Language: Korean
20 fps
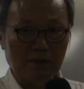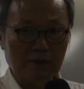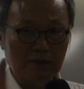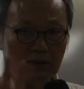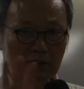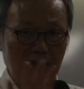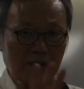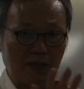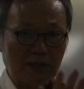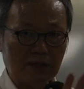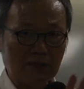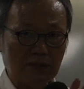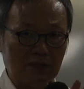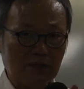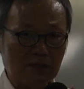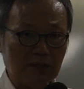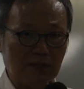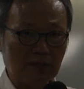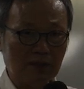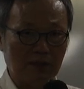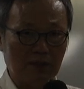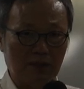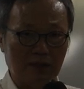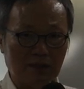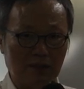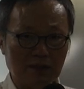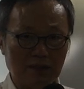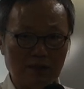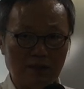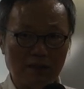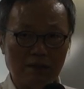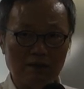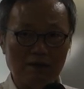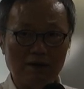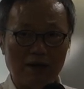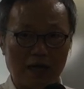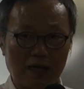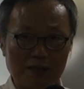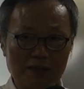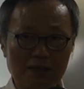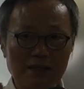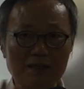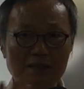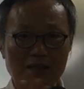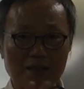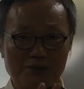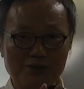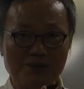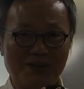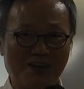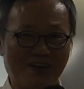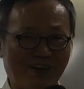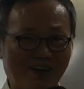것이 사실은 내 거 아니기 때문에